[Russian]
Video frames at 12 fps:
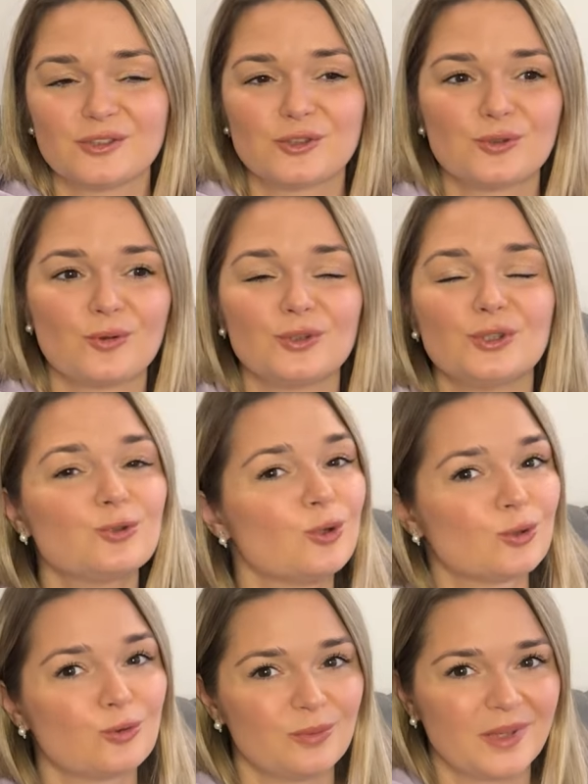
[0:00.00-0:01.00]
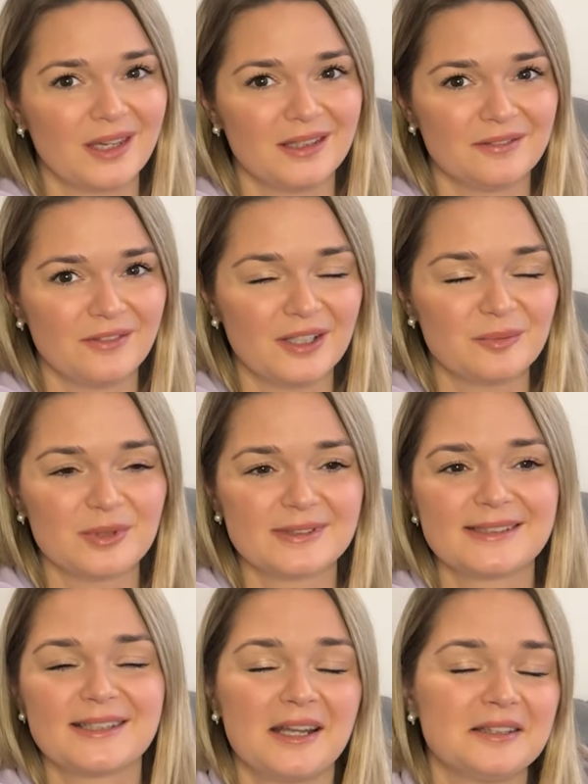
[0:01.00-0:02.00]
что не только у меня январь был
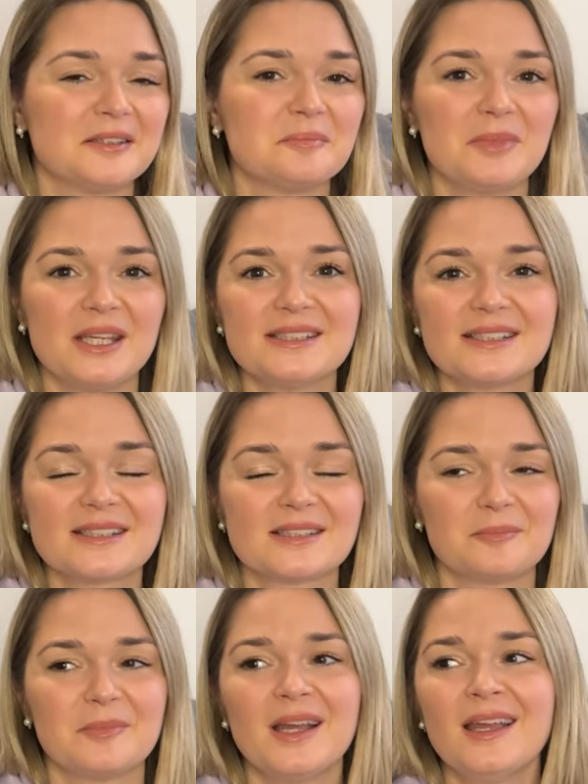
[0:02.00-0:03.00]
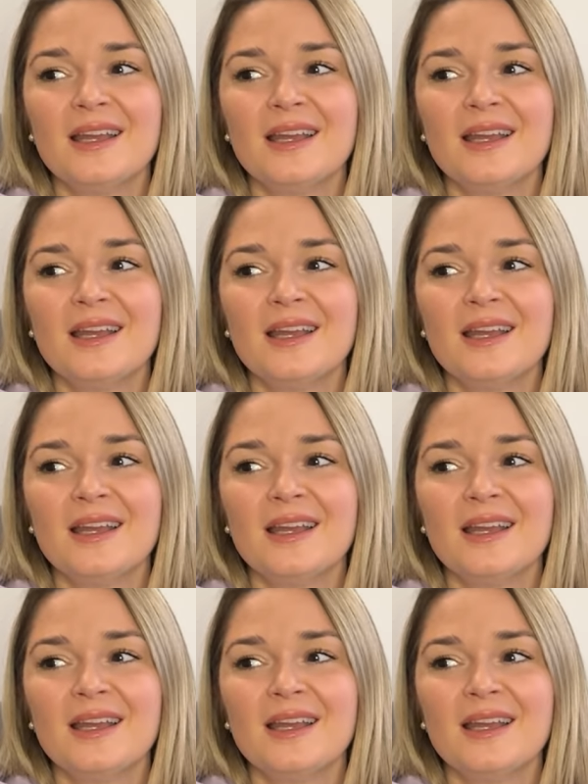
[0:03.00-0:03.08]
странным месяцем,